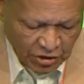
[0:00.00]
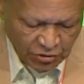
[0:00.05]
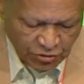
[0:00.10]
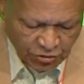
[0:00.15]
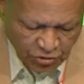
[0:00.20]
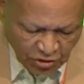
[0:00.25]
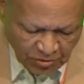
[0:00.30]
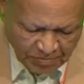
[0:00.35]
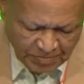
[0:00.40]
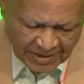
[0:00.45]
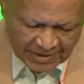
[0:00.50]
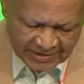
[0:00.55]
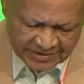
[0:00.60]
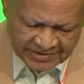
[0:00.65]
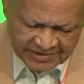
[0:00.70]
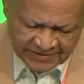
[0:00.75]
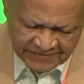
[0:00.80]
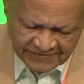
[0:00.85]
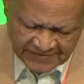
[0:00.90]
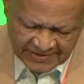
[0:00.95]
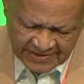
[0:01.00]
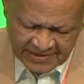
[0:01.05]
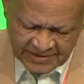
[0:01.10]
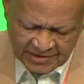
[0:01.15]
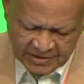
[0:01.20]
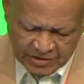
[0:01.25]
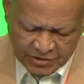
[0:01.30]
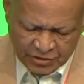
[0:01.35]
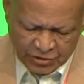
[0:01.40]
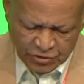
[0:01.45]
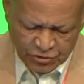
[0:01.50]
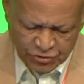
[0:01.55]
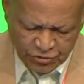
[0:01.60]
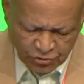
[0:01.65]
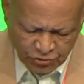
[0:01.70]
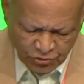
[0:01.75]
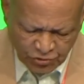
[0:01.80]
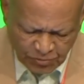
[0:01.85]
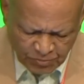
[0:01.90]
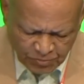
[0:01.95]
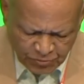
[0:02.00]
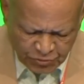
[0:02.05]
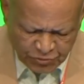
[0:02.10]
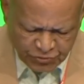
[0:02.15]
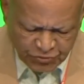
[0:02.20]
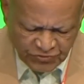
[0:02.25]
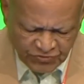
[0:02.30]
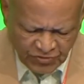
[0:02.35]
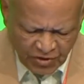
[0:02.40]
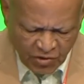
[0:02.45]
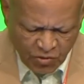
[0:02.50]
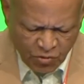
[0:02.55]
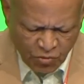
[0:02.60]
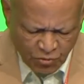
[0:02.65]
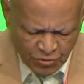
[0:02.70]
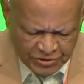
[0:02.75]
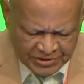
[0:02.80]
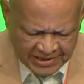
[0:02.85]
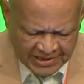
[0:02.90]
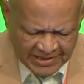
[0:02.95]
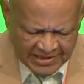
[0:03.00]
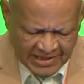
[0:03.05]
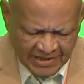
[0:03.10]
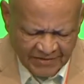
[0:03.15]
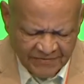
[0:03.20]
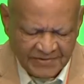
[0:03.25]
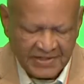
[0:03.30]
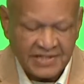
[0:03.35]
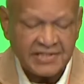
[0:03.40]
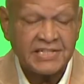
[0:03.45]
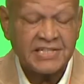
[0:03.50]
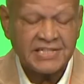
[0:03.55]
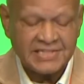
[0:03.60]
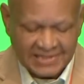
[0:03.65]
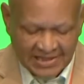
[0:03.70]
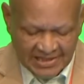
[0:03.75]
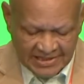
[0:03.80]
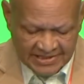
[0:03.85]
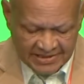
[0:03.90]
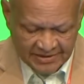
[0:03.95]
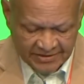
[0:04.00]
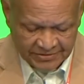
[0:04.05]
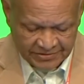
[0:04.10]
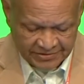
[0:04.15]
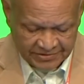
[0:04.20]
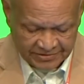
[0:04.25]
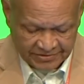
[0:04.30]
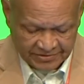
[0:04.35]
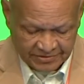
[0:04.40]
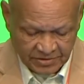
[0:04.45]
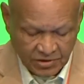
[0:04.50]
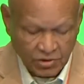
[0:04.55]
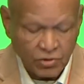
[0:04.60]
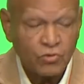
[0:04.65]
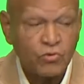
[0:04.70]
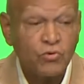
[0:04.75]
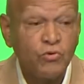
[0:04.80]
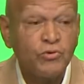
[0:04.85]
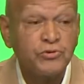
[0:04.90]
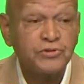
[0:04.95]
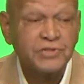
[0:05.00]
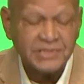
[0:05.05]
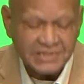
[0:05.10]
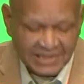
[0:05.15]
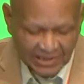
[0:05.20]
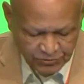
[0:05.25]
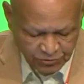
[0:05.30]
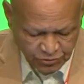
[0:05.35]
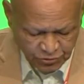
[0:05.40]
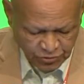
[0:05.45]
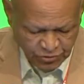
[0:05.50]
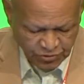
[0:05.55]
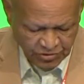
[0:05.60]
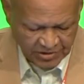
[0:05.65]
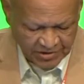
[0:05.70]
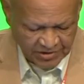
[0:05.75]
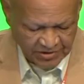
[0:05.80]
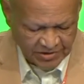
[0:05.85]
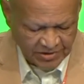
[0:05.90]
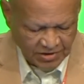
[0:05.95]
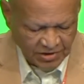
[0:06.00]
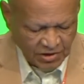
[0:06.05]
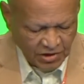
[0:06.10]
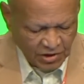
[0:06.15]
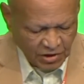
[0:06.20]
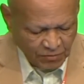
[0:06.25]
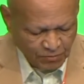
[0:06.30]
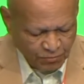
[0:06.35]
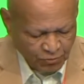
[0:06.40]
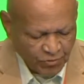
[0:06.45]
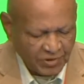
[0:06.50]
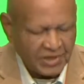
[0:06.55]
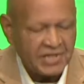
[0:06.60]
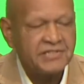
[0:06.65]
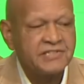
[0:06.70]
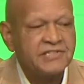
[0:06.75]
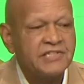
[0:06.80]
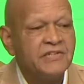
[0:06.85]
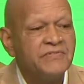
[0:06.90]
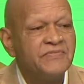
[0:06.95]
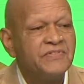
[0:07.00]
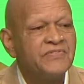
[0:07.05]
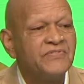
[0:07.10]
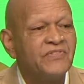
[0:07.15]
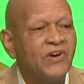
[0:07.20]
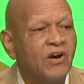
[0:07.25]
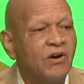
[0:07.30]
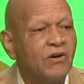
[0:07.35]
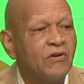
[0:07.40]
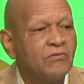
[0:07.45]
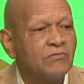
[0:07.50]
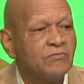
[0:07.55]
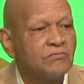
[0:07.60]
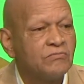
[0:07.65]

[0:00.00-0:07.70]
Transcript: Nos partis verts sont le plus souvent contraints à faire des alliances contre nature pour rester vivants.